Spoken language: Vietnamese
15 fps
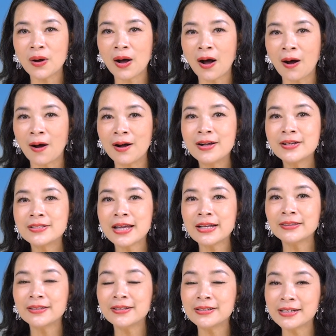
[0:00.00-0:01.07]
họ sẽ
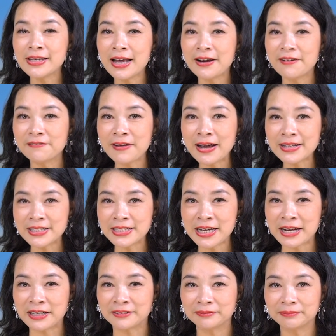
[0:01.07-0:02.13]
tự nhiên phát
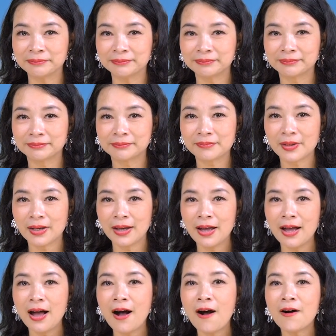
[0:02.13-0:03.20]
triển.
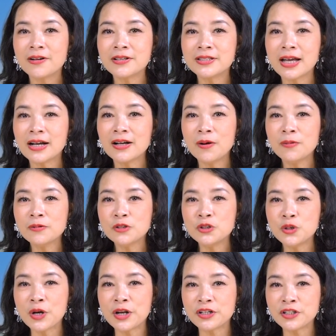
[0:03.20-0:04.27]
Họ sẽ không
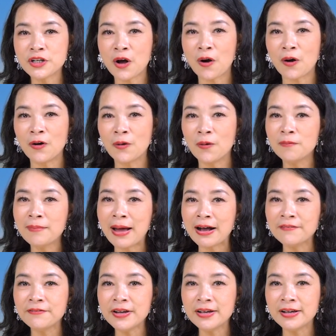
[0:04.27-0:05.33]
chuyện trò lỗ mãng
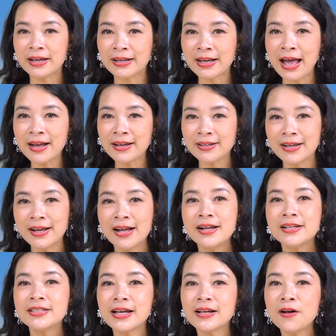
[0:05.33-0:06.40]
với người khác,
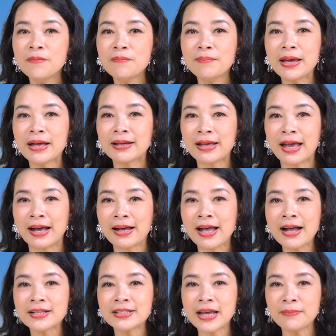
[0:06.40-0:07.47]
sẽ không bị kẻ khác
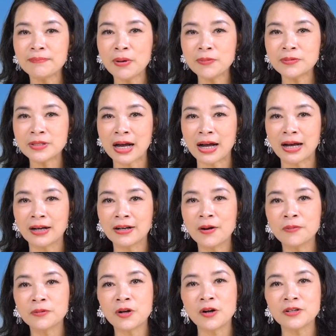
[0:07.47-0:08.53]
trách móc rằng
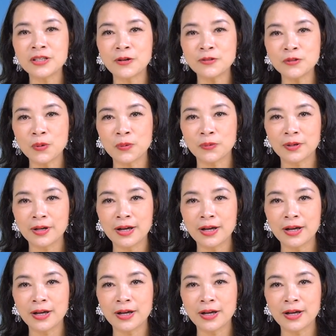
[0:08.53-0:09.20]
không có giáo dục.